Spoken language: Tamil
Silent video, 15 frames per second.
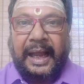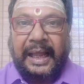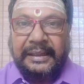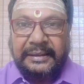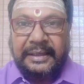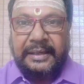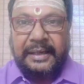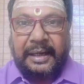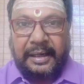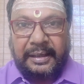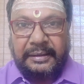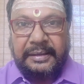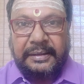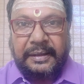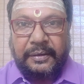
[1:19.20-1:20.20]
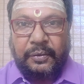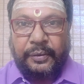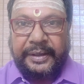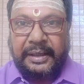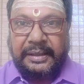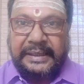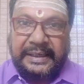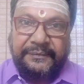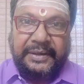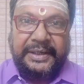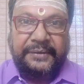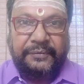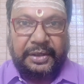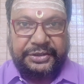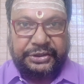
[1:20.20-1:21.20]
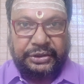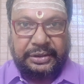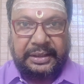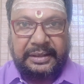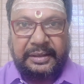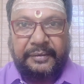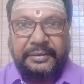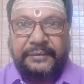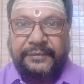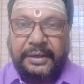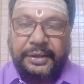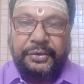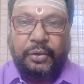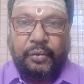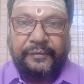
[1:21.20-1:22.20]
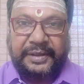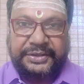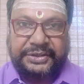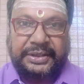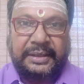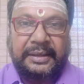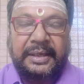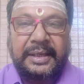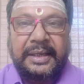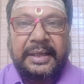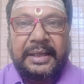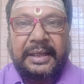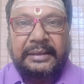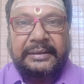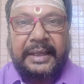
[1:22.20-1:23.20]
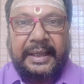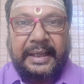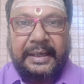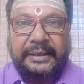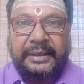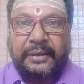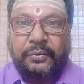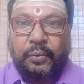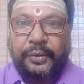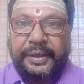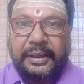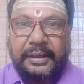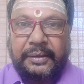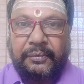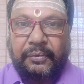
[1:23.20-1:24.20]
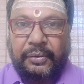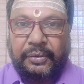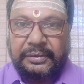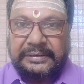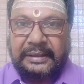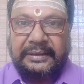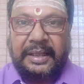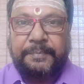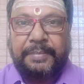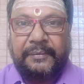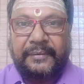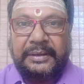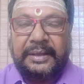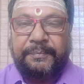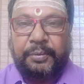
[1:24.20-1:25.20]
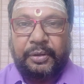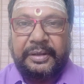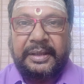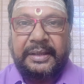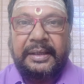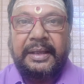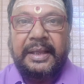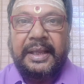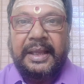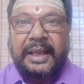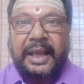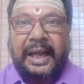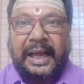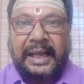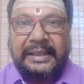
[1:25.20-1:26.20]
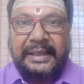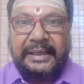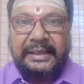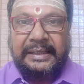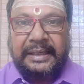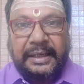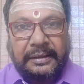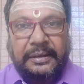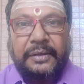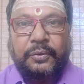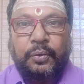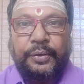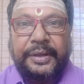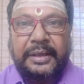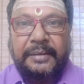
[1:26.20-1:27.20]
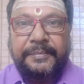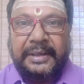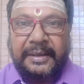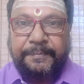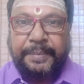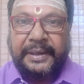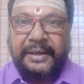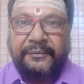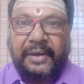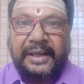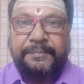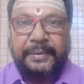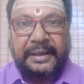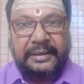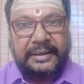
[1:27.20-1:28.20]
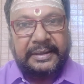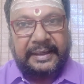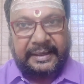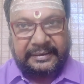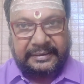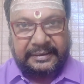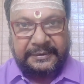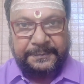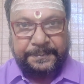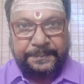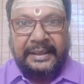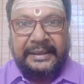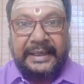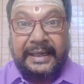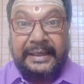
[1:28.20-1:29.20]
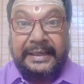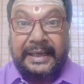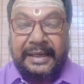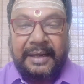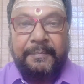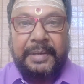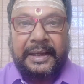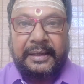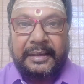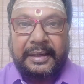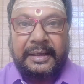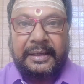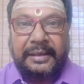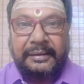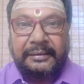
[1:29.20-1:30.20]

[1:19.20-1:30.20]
அந்த நாடகங்களுடைய டிவிடி வெர்ஷன் அதாவது வீடியோ வெர்ஷன் தயாரிக்கக்கூடிய ஒரு சந்தர்ப்பம் வந்த பொழுது அதை இயக்கக்கூடிய மிகப்பெரிய வாய்ப்பு எனக்கு கிடைத்தது எனக்கு என்ன பயம்னா